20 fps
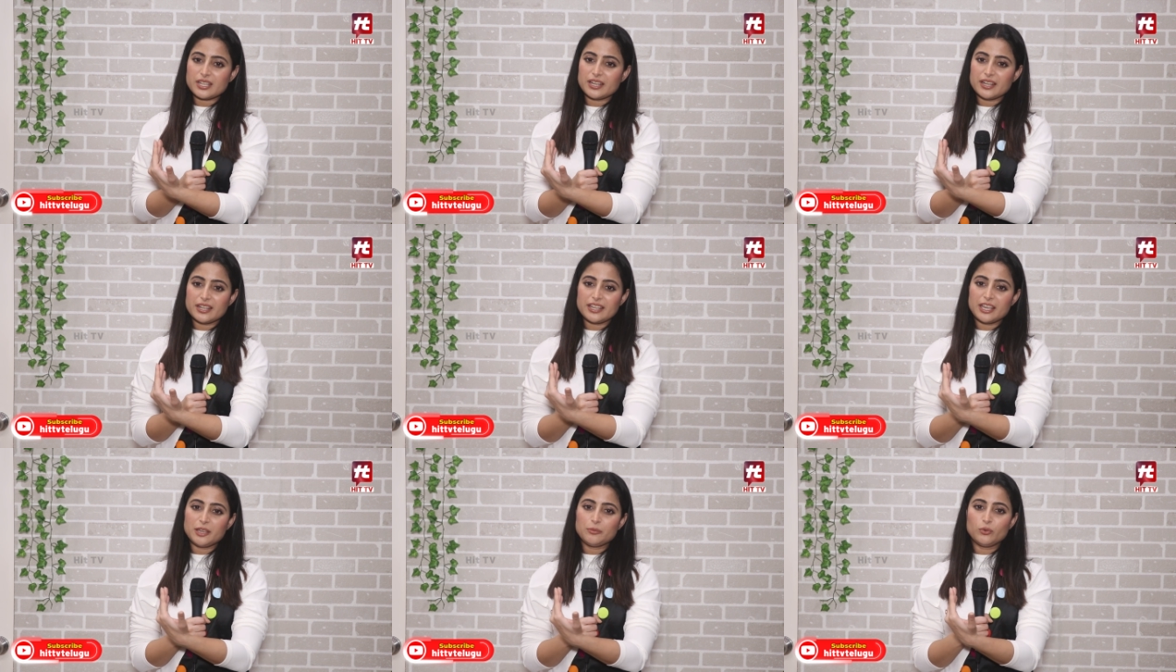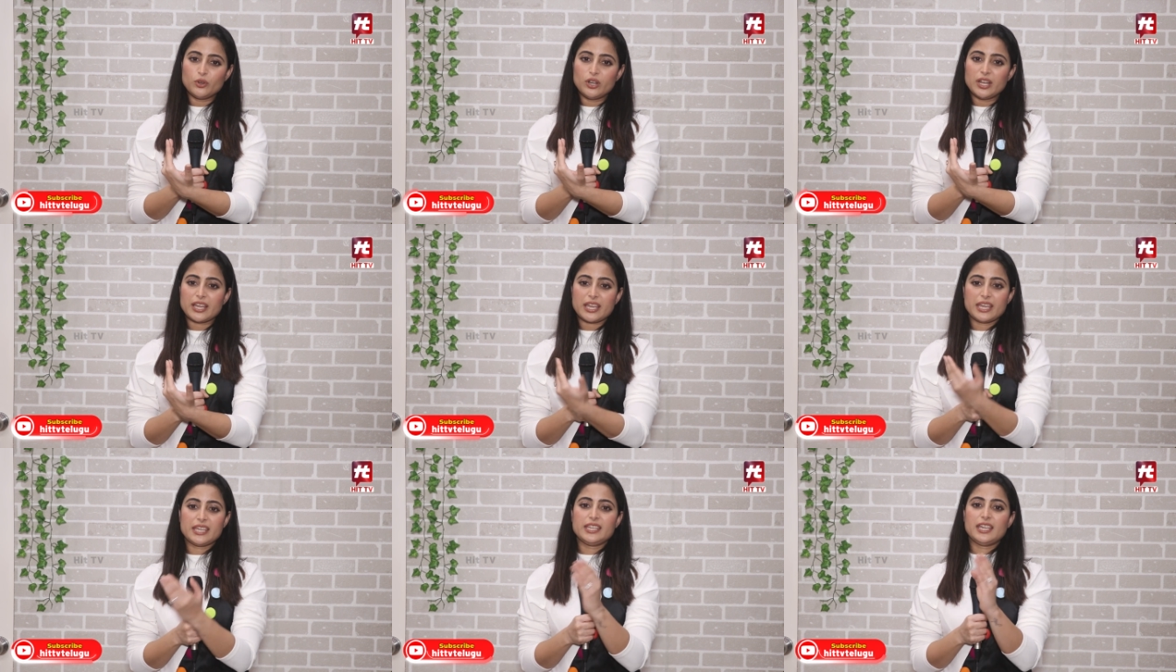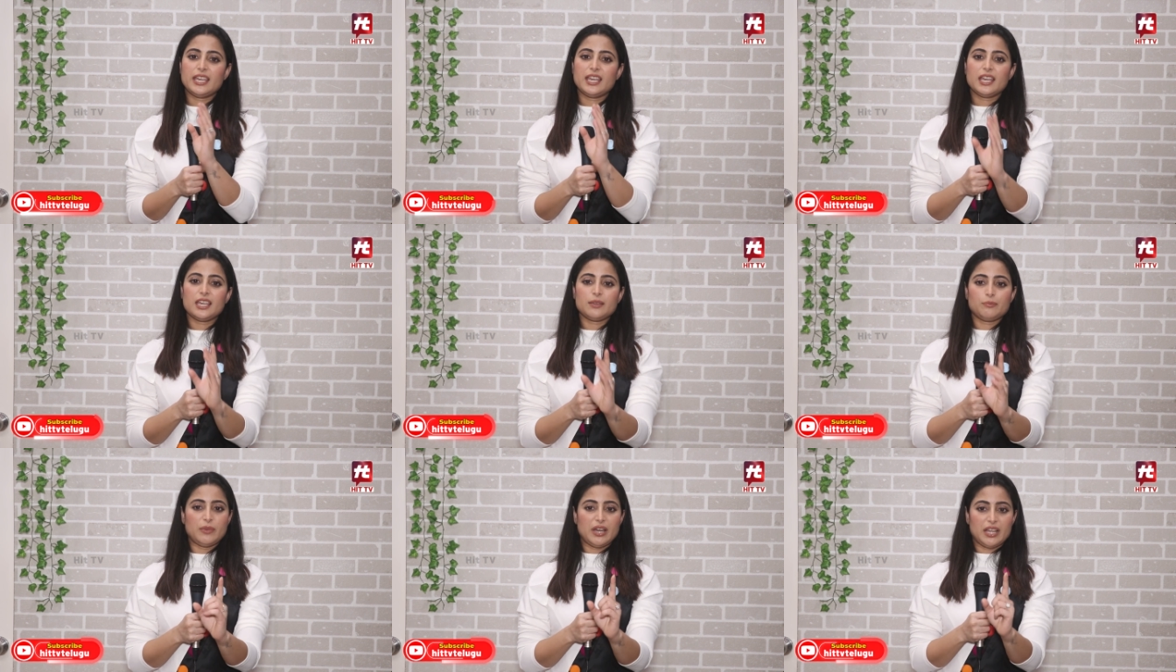सर ने यही बोला कि
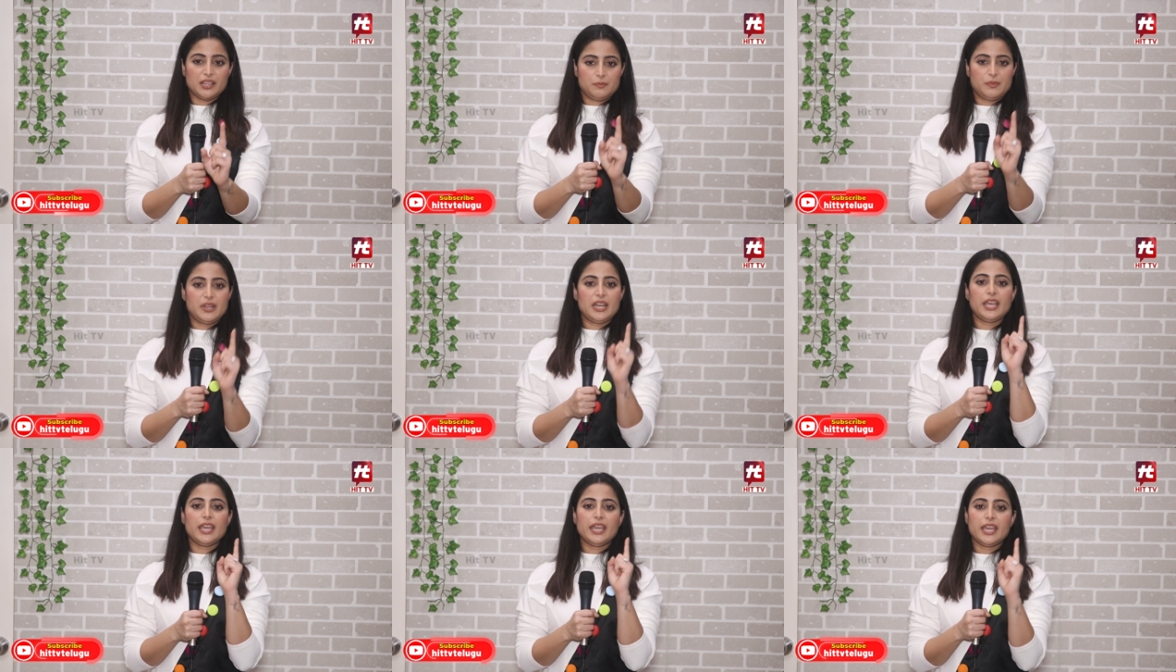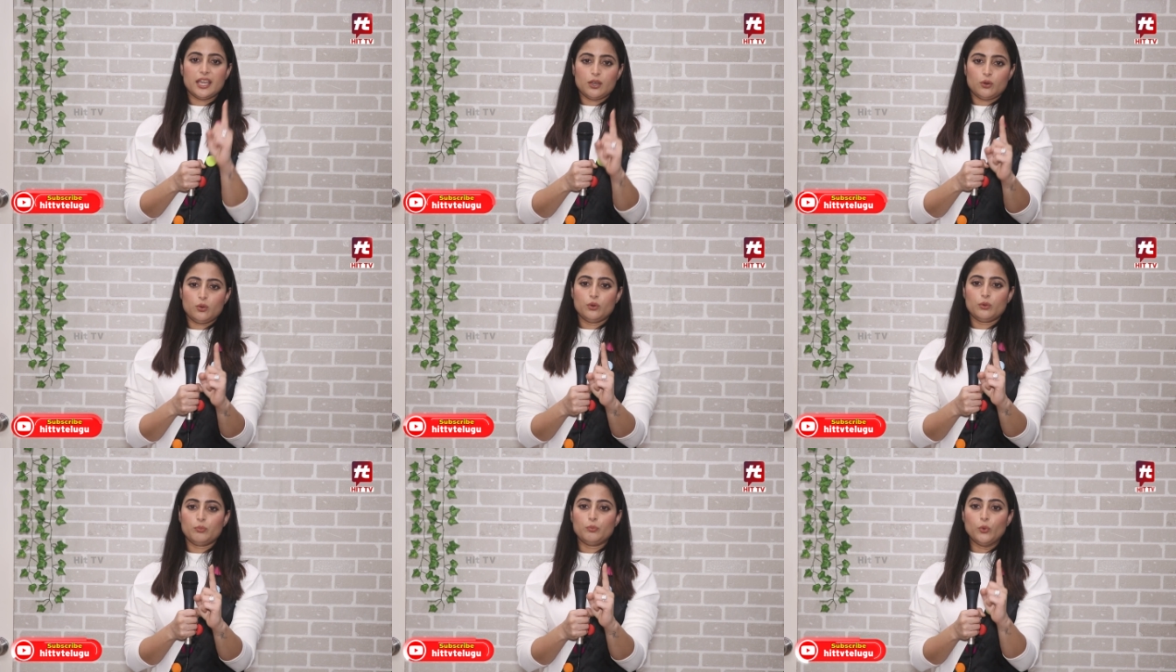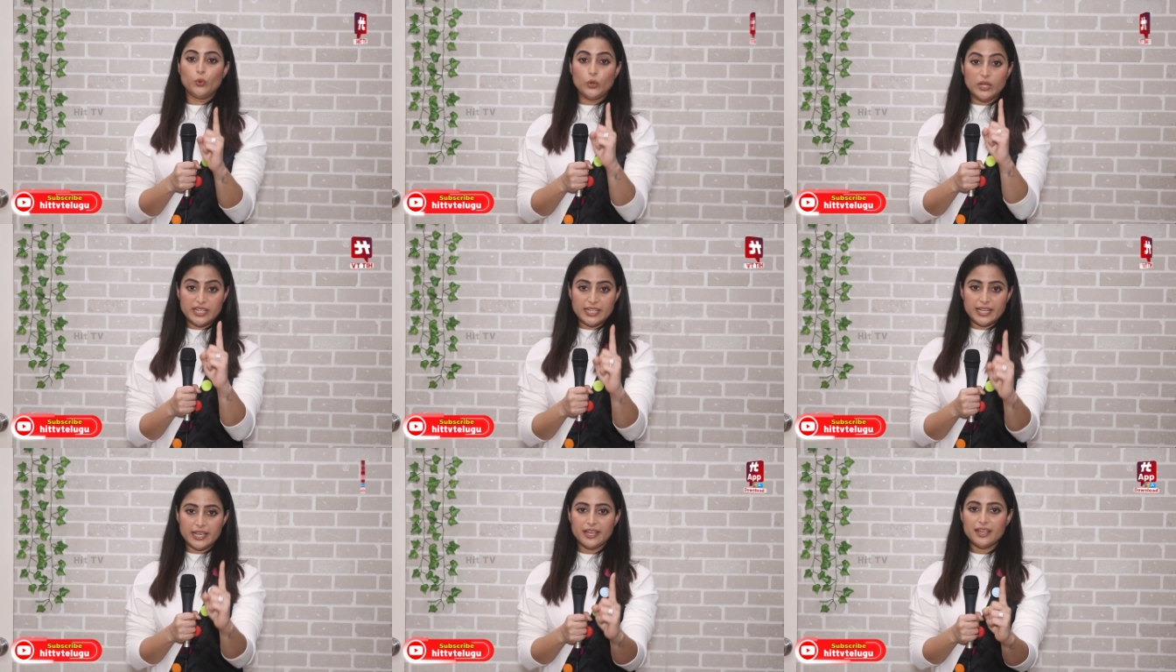ये बात मैंने एक को
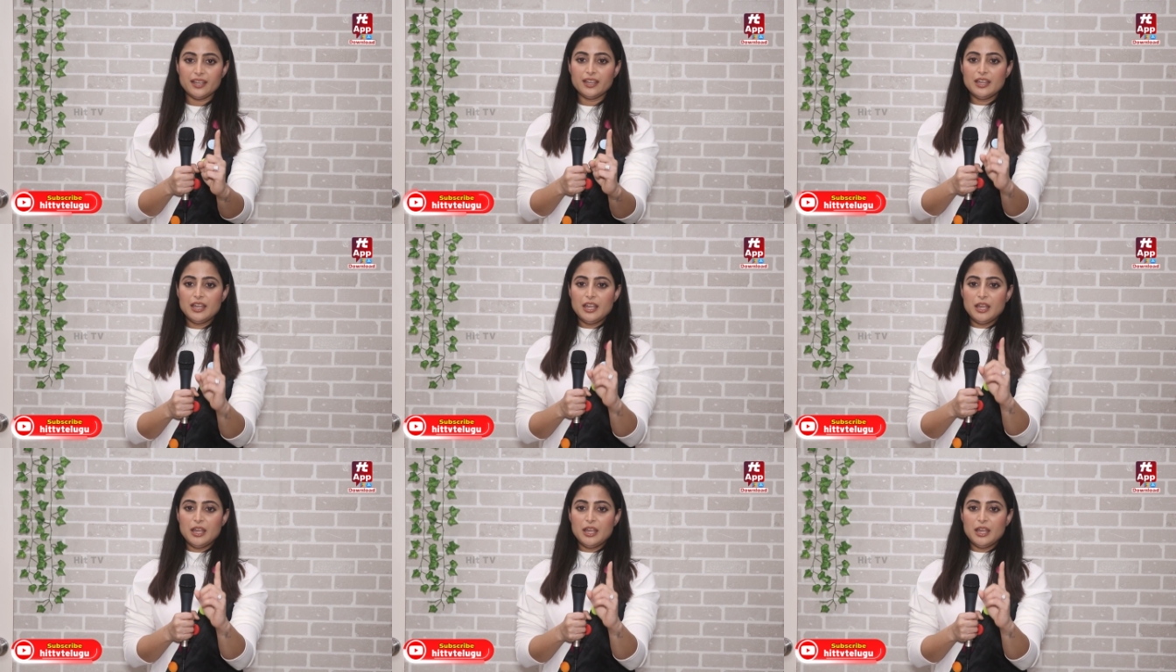बोली है